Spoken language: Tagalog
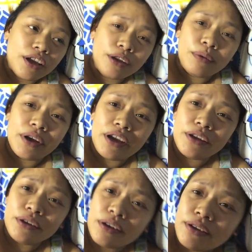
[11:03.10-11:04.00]
Anyway,
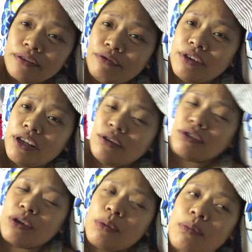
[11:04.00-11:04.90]
I, feeling
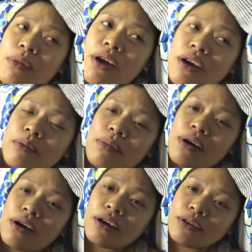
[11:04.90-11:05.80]
ko naman maaga
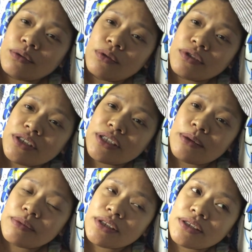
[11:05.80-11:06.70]
makakatulog si
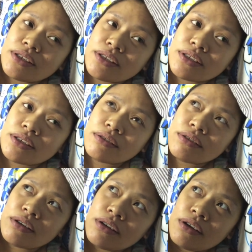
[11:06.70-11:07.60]
Zeb since
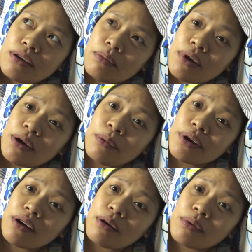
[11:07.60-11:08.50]
mga
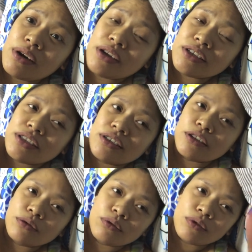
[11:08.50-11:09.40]
1 hour lang siyang
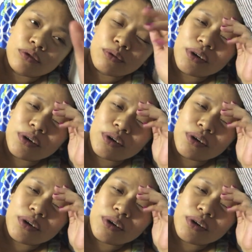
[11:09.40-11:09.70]
natulog.